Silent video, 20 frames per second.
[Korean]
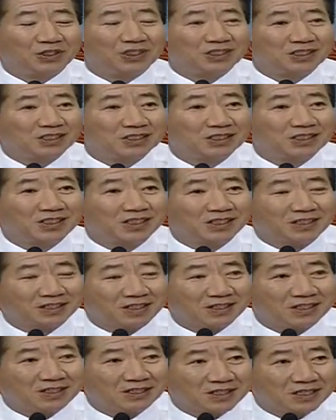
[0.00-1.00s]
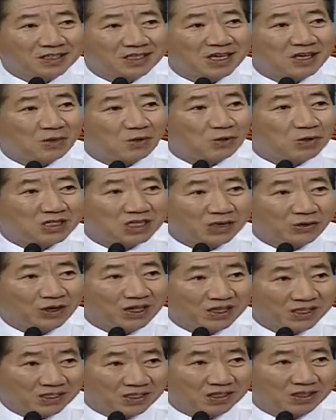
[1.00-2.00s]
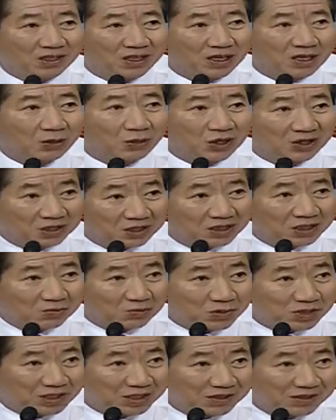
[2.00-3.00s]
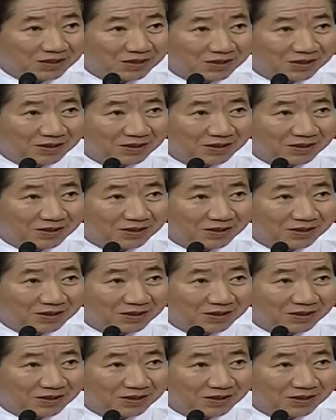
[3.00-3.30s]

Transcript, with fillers: 우리 정치라는 에 새로운 상황이 전개될 것입니다.